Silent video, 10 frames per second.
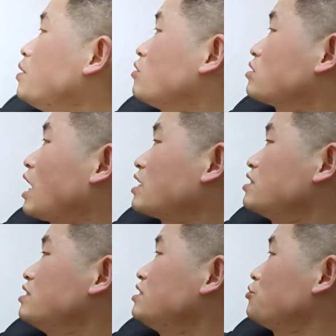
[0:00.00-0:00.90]
炮打
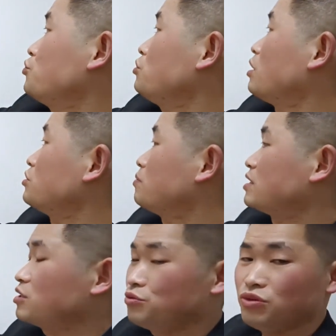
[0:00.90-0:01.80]
士一将军的话，就把
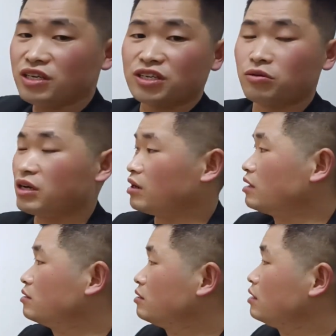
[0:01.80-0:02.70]
这个车给抽掉了。